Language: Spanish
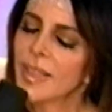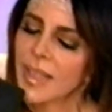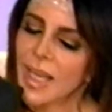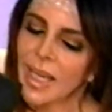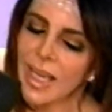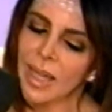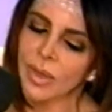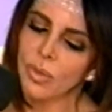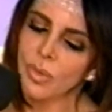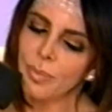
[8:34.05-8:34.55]
sientes
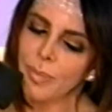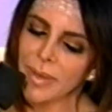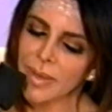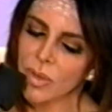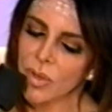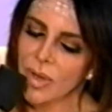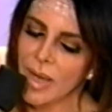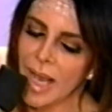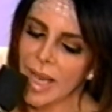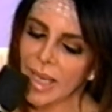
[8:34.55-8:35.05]
que hay algún
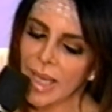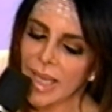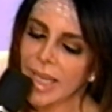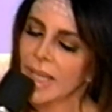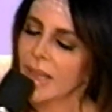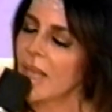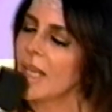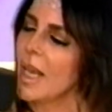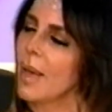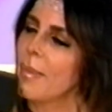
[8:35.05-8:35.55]

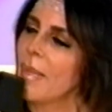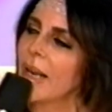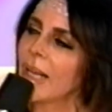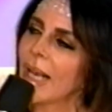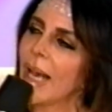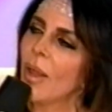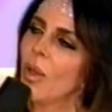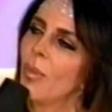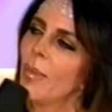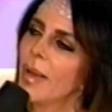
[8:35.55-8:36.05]
personaje que te haya
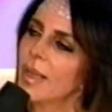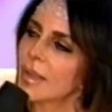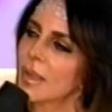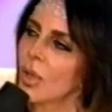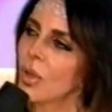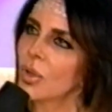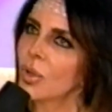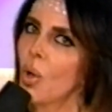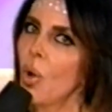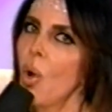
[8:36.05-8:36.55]
marcado
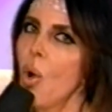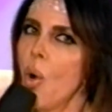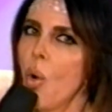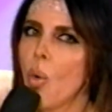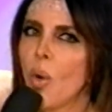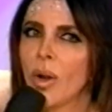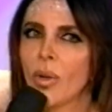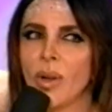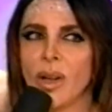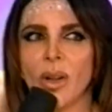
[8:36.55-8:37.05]
más que otro
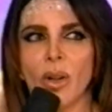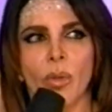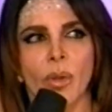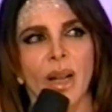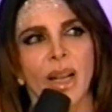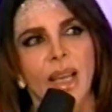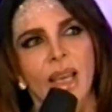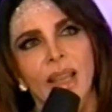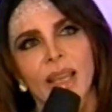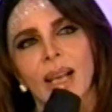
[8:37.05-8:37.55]
o alguna
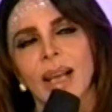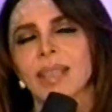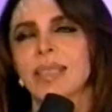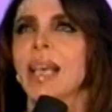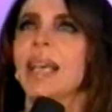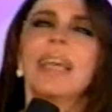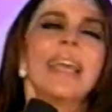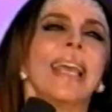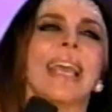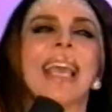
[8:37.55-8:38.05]
novela que
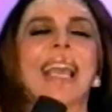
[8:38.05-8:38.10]
digas,